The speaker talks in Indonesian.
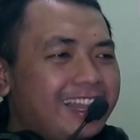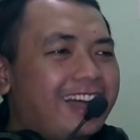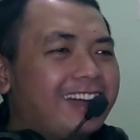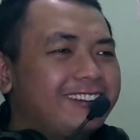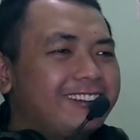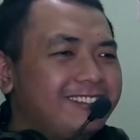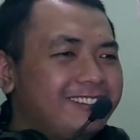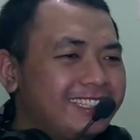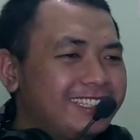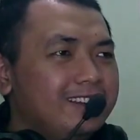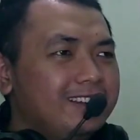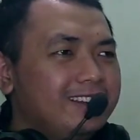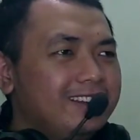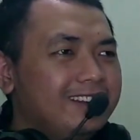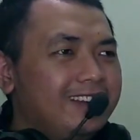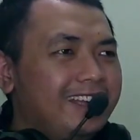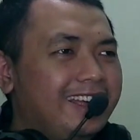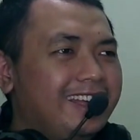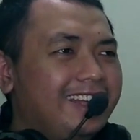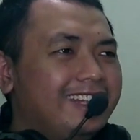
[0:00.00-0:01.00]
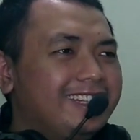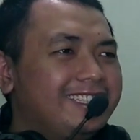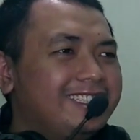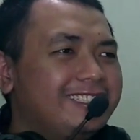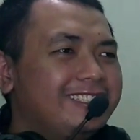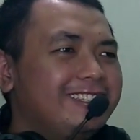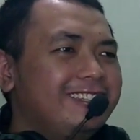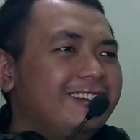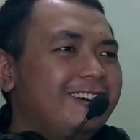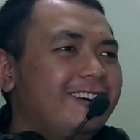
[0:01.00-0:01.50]
takut
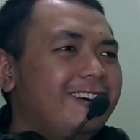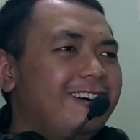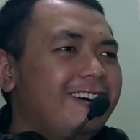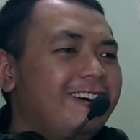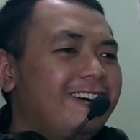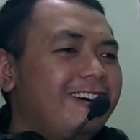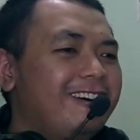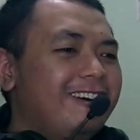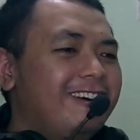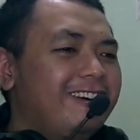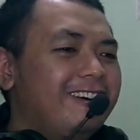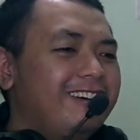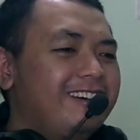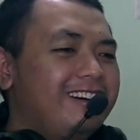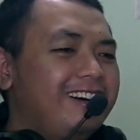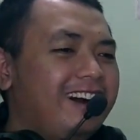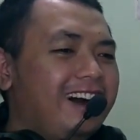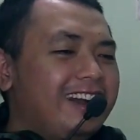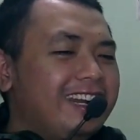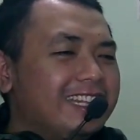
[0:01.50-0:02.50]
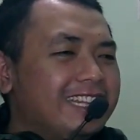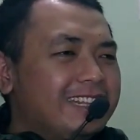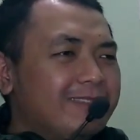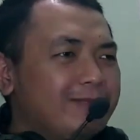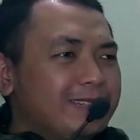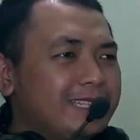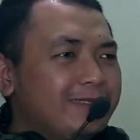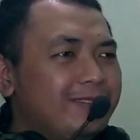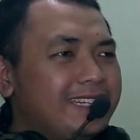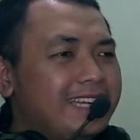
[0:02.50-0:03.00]
let's go ada
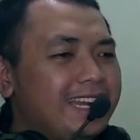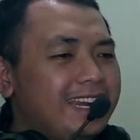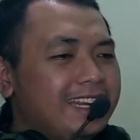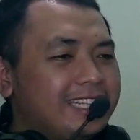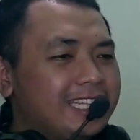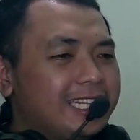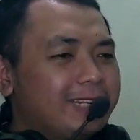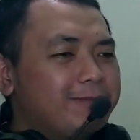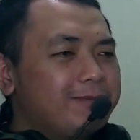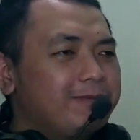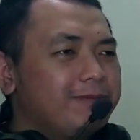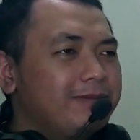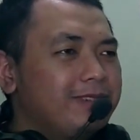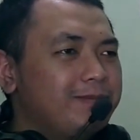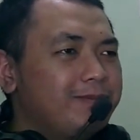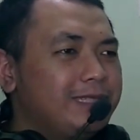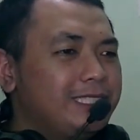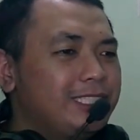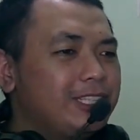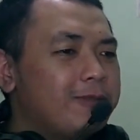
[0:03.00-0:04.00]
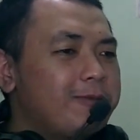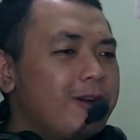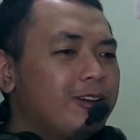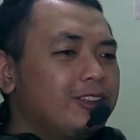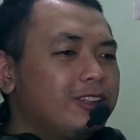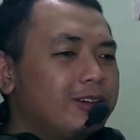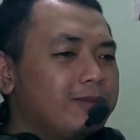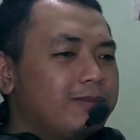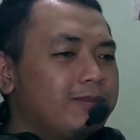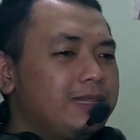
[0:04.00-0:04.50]
teman-temannya yang tetap
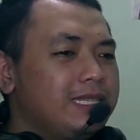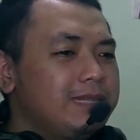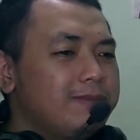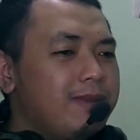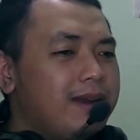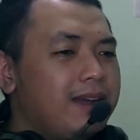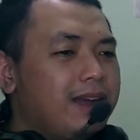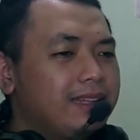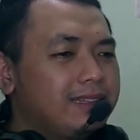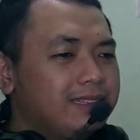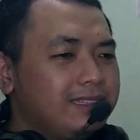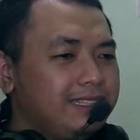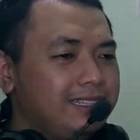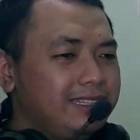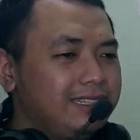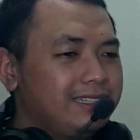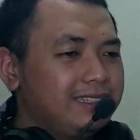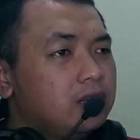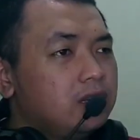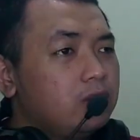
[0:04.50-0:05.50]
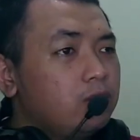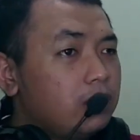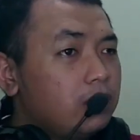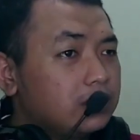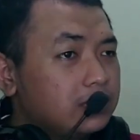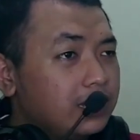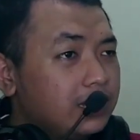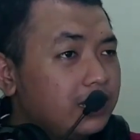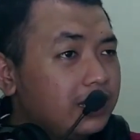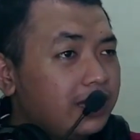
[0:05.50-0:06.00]
mencoba untuk menyemangati
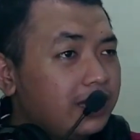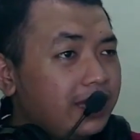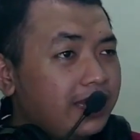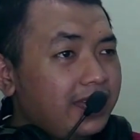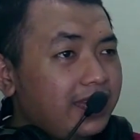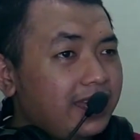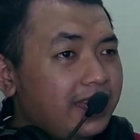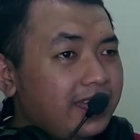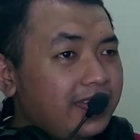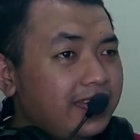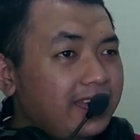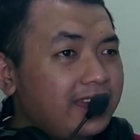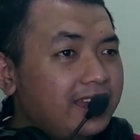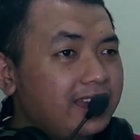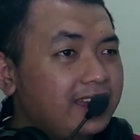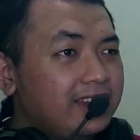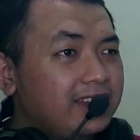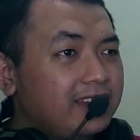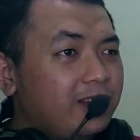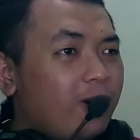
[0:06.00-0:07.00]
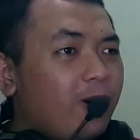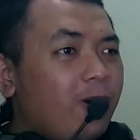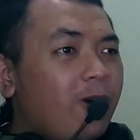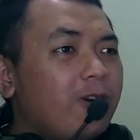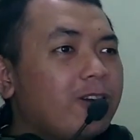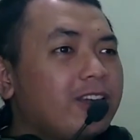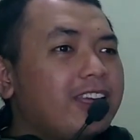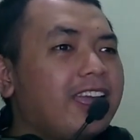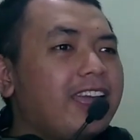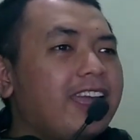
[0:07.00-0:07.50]
what the hell
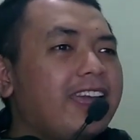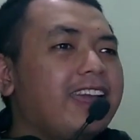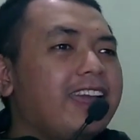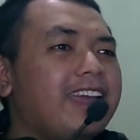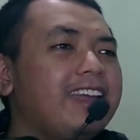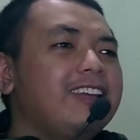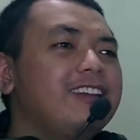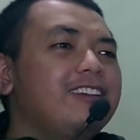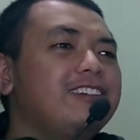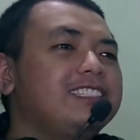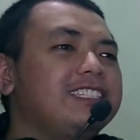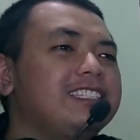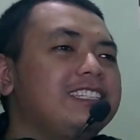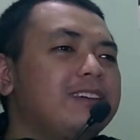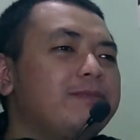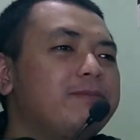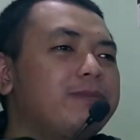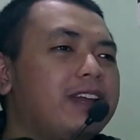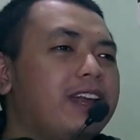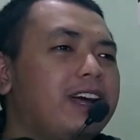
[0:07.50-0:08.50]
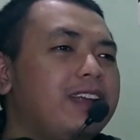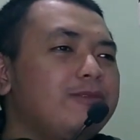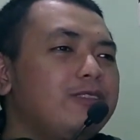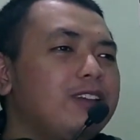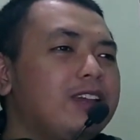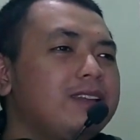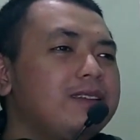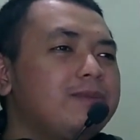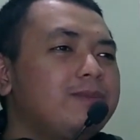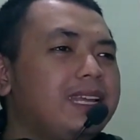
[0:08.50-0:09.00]
oke okay, ilusinya perlahan
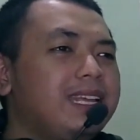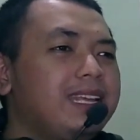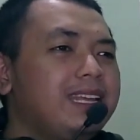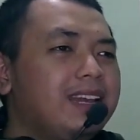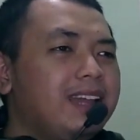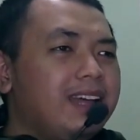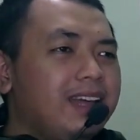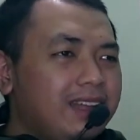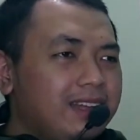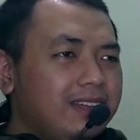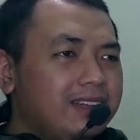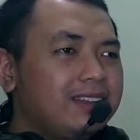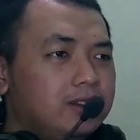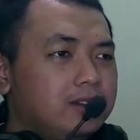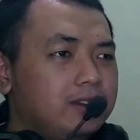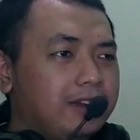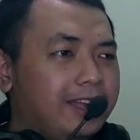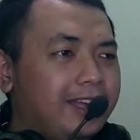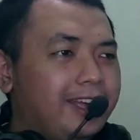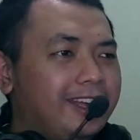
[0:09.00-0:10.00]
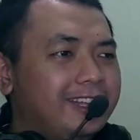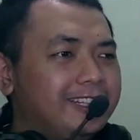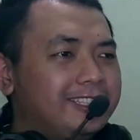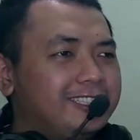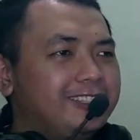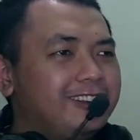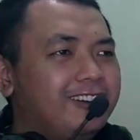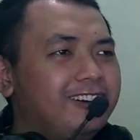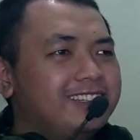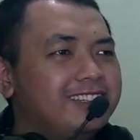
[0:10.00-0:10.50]
mulai menghilang
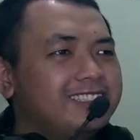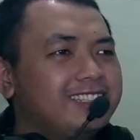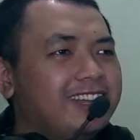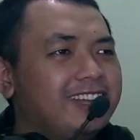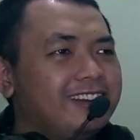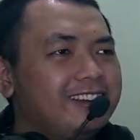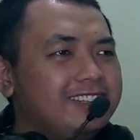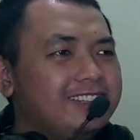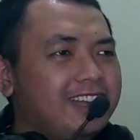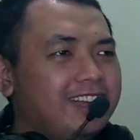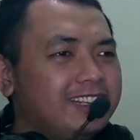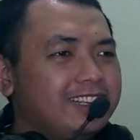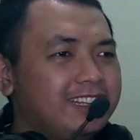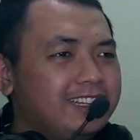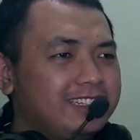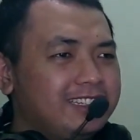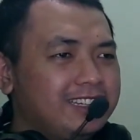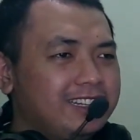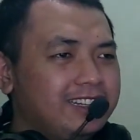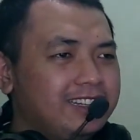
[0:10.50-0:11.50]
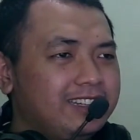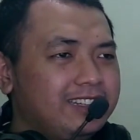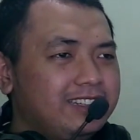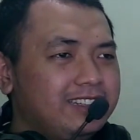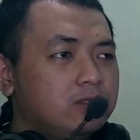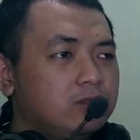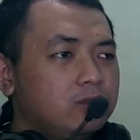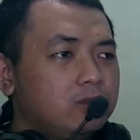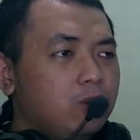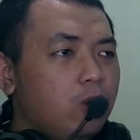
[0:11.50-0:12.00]
let's go Garonnya akhirnya
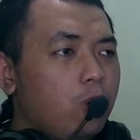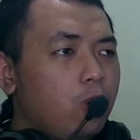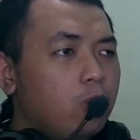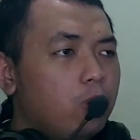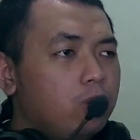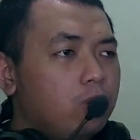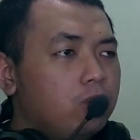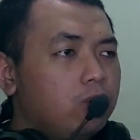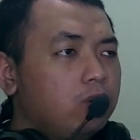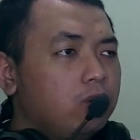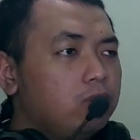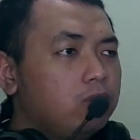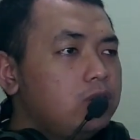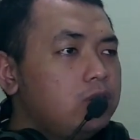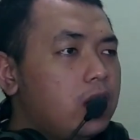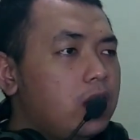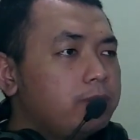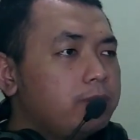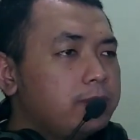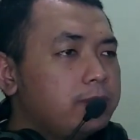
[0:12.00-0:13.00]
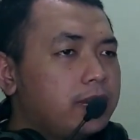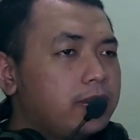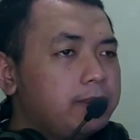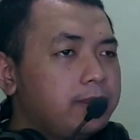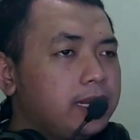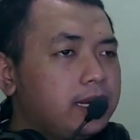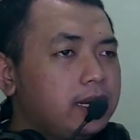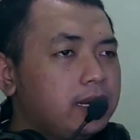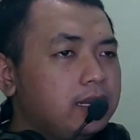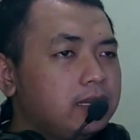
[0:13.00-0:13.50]
oh udah sampai
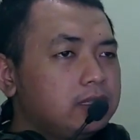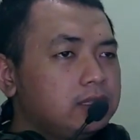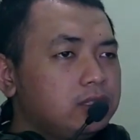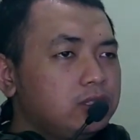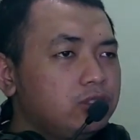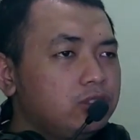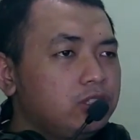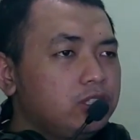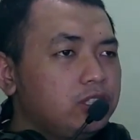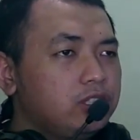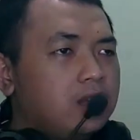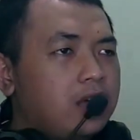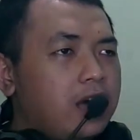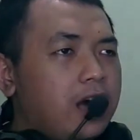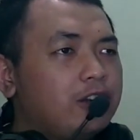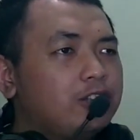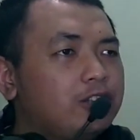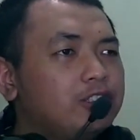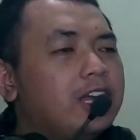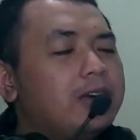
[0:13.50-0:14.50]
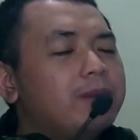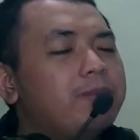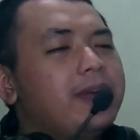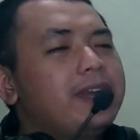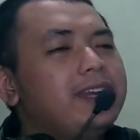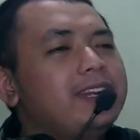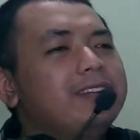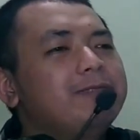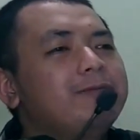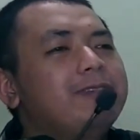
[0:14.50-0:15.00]
merah-merah cuy harus
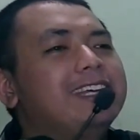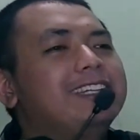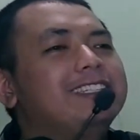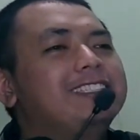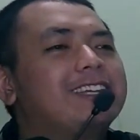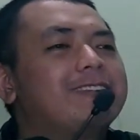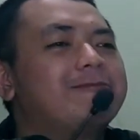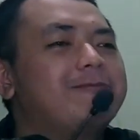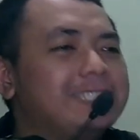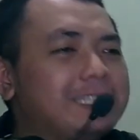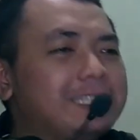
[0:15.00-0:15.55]
ngapain ini blazer masa